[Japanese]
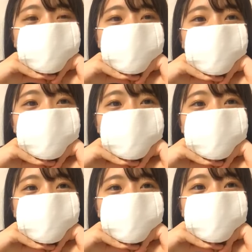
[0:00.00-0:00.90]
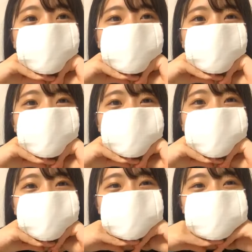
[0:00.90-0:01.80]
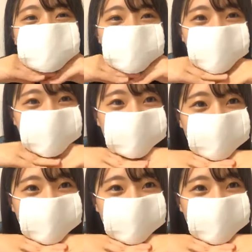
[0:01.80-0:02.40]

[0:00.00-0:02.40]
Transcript: あとあれかなこう新聞